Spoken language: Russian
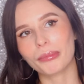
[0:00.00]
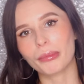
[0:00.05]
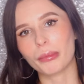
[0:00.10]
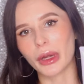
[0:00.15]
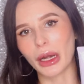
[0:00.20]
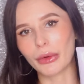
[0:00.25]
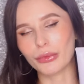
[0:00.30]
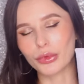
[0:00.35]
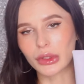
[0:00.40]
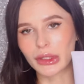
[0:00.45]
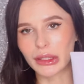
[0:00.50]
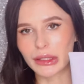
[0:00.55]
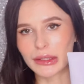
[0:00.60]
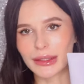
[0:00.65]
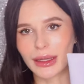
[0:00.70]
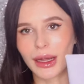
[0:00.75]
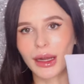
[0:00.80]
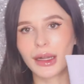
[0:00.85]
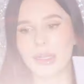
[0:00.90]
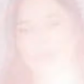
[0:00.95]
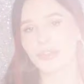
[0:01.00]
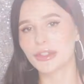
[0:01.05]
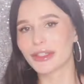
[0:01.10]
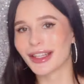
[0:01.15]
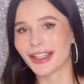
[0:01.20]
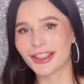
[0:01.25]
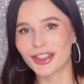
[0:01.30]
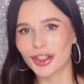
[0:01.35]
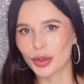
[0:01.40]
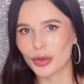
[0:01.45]
прям вот идеально.
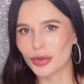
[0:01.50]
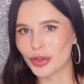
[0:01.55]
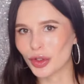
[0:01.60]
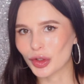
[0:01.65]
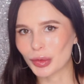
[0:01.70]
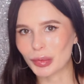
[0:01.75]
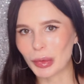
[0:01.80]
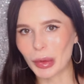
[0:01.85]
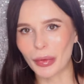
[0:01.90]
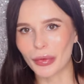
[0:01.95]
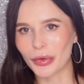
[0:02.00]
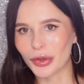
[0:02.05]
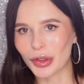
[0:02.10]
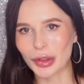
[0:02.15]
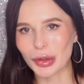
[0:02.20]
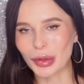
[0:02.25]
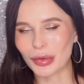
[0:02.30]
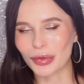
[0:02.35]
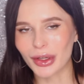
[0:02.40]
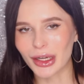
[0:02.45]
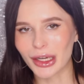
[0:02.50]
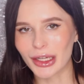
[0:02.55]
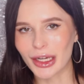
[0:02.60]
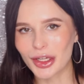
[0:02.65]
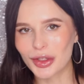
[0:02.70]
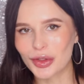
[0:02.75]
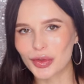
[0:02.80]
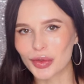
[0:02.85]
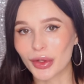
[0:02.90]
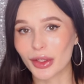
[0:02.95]
Все те люди, кто пробовал и новую
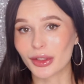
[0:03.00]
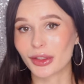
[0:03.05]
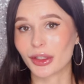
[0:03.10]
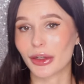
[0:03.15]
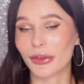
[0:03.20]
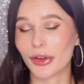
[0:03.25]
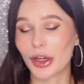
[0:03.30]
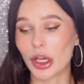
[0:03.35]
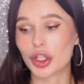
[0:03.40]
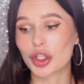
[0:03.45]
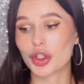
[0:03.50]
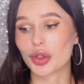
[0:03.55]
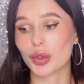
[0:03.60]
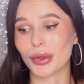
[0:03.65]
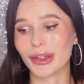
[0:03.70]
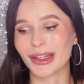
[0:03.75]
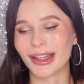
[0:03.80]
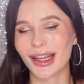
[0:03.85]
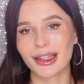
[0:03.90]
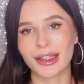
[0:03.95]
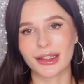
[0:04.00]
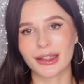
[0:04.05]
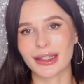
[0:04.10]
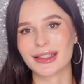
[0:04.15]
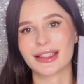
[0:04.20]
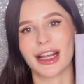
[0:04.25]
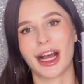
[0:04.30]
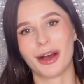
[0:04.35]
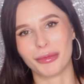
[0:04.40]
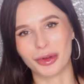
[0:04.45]
коллекцию, так и говорят, что гель это
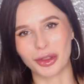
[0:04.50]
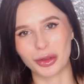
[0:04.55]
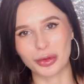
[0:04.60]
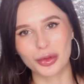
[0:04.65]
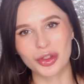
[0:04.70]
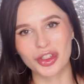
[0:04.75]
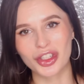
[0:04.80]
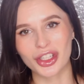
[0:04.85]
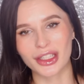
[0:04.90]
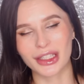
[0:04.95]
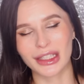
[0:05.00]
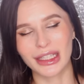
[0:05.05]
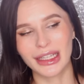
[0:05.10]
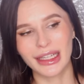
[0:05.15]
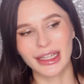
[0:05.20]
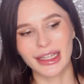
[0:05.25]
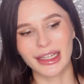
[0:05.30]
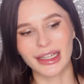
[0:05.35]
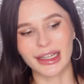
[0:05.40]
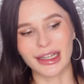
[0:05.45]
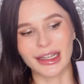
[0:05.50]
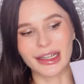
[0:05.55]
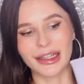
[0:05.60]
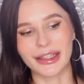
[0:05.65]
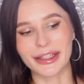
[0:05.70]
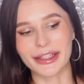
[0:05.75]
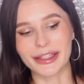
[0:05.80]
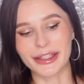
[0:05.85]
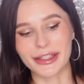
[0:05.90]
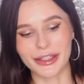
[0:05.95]
самое лучшее а,
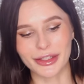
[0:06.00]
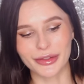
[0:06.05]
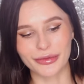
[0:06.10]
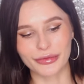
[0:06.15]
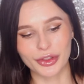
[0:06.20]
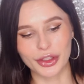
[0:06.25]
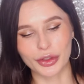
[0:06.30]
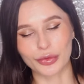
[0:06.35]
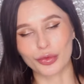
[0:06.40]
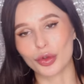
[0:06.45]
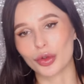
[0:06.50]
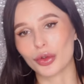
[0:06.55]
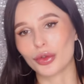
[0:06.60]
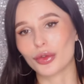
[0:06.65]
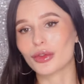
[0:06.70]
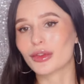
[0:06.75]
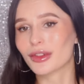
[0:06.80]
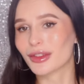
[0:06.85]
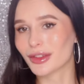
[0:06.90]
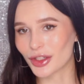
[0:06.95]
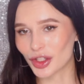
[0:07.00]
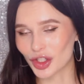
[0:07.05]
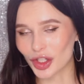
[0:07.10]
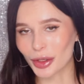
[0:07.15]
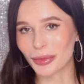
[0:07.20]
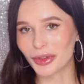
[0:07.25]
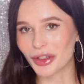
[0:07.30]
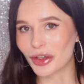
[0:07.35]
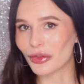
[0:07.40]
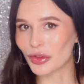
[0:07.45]
из всего, с
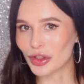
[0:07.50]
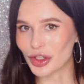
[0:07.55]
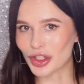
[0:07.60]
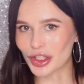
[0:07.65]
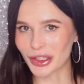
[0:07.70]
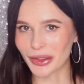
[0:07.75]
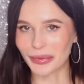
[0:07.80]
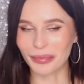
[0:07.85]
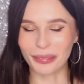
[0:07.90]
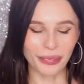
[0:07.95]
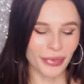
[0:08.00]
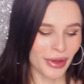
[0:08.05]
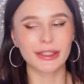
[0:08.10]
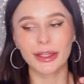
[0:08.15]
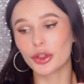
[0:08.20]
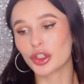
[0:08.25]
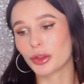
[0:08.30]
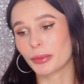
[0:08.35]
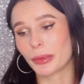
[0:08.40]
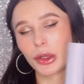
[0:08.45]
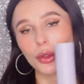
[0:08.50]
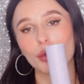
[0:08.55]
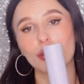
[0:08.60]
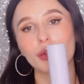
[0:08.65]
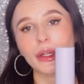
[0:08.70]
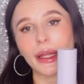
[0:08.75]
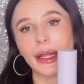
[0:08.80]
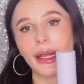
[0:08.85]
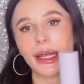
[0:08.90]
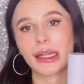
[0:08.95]
чем она вышла. Следующий
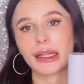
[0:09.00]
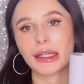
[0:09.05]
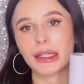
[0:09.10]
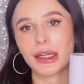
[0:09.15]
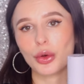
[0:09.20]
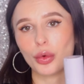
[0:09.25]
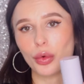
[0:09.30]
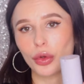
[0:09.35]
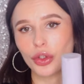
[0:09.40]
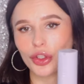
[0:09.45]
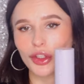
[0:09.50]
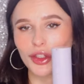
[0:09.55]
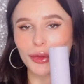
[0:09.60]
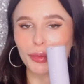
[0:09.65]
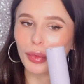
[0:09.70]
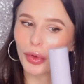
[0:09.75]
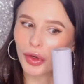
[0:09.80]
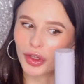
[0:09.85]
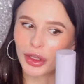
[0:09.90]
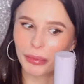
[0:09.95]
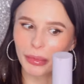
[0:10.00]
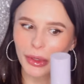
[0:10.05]
продукт – это очень спорный